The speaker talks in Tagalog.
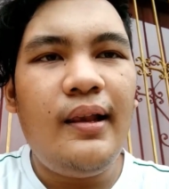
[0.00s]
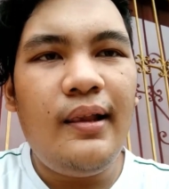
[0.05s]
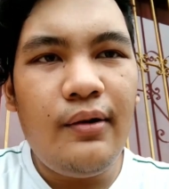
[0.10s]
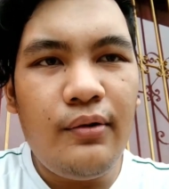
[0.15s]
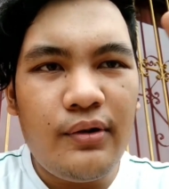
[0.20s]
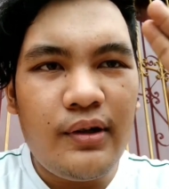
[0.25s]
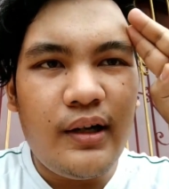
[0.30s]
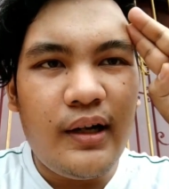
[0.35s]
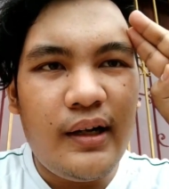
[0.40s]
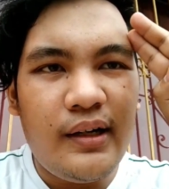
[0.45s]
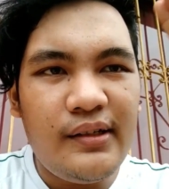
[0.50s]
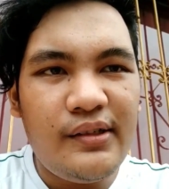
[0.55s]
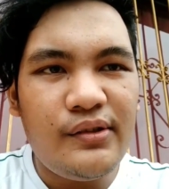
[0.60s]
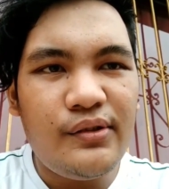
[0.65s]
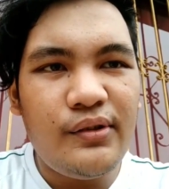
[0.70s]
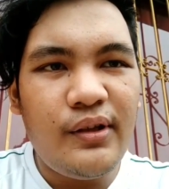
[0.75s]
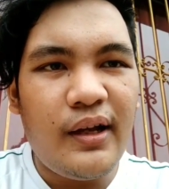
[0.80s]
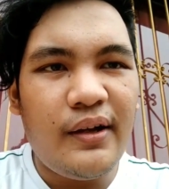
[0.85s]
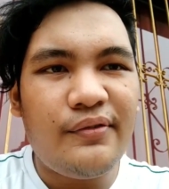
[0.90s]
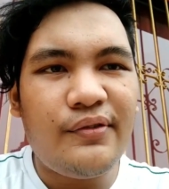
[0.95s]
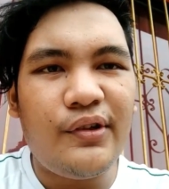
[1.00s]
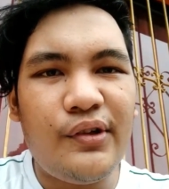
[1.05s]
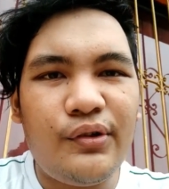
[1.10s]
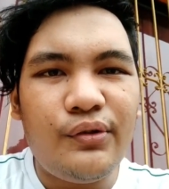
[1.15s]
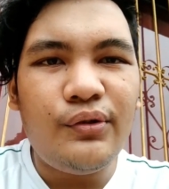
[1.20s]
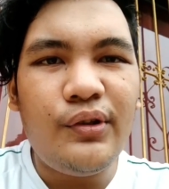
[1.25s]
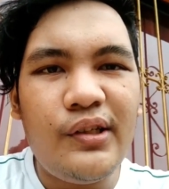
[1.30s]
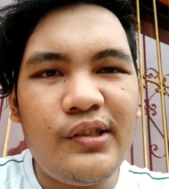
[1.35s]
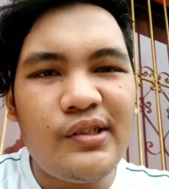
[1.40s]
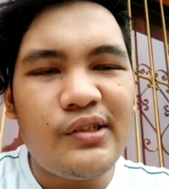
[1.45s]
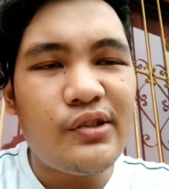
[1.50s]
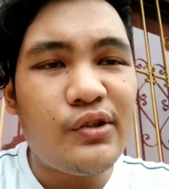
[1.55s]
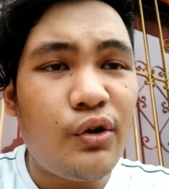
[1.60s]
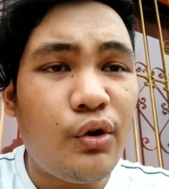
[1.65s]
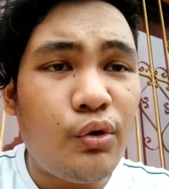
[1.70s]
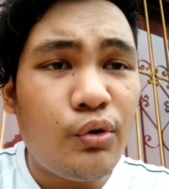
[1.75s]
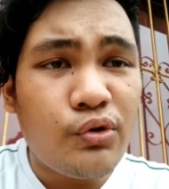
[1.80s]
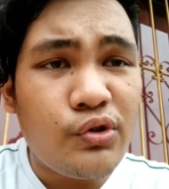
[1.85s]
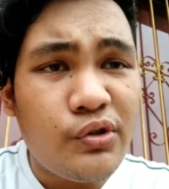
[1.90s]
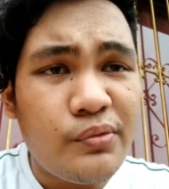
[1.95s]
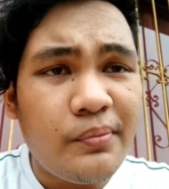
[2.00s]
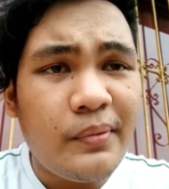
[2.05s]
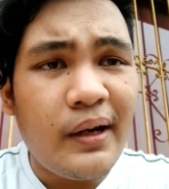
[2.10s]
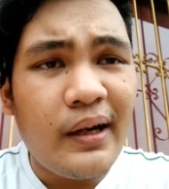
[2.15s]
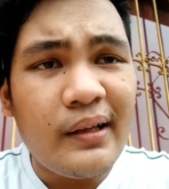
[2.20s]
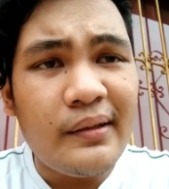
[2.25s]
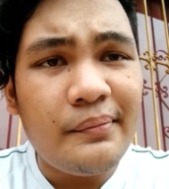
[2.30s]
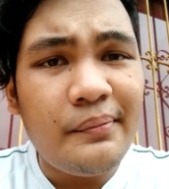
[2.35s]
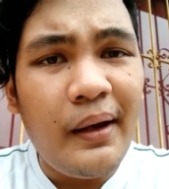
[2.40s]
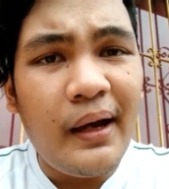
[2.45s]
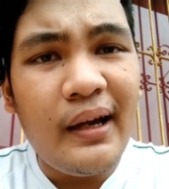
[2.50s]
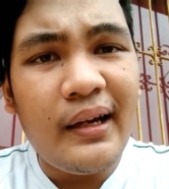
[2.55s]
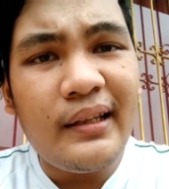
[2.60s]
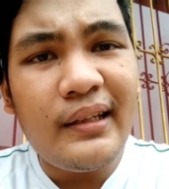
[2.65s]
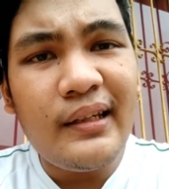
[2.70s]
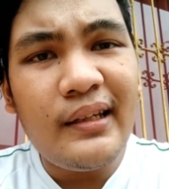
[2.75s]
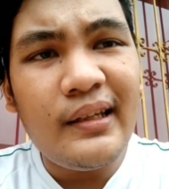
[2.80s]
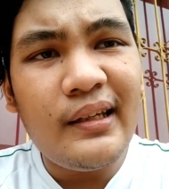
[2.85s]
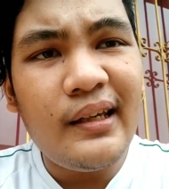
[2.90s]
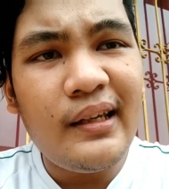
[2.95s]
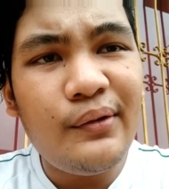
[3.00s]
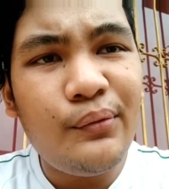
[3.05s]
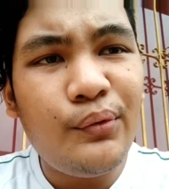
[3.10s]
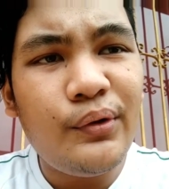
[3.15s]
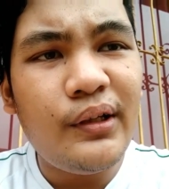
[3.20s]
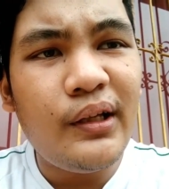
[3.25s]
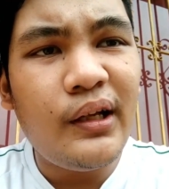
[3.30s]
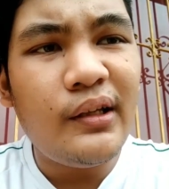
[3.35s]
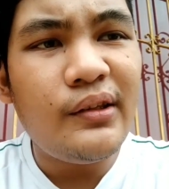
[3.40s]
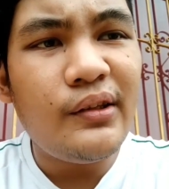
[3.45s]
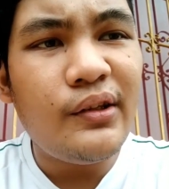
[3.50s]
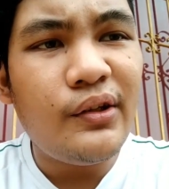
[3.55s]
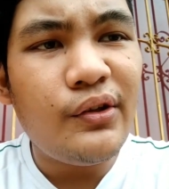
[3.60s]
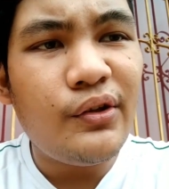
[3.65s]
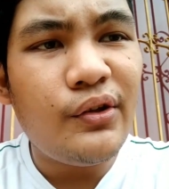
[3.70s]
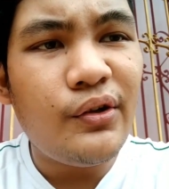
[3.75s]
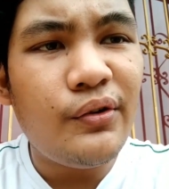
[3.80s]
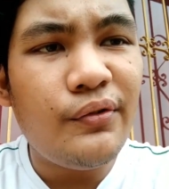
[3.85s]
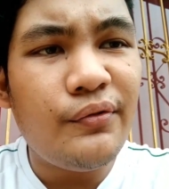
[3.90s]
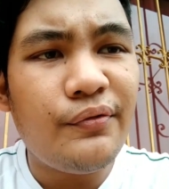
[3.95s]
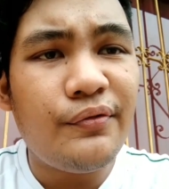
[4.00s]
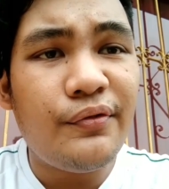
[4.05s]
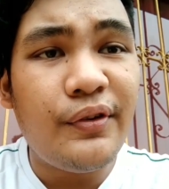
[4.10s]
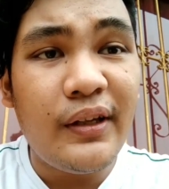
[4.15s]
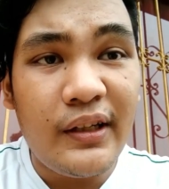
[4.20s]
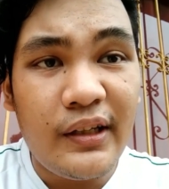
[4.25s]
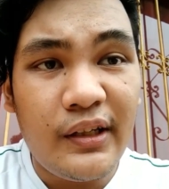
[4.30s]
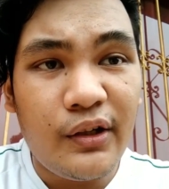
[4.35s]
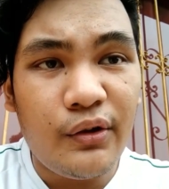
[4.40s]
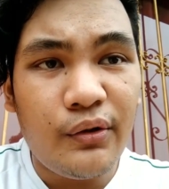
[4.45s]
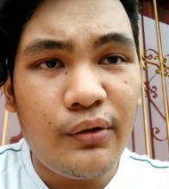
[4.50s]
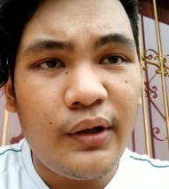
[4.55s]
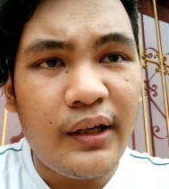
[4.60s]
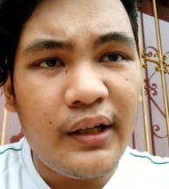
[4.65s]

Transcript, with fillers: Hello guys, good afternoon. This is Coach Matt. Back at it again with another video.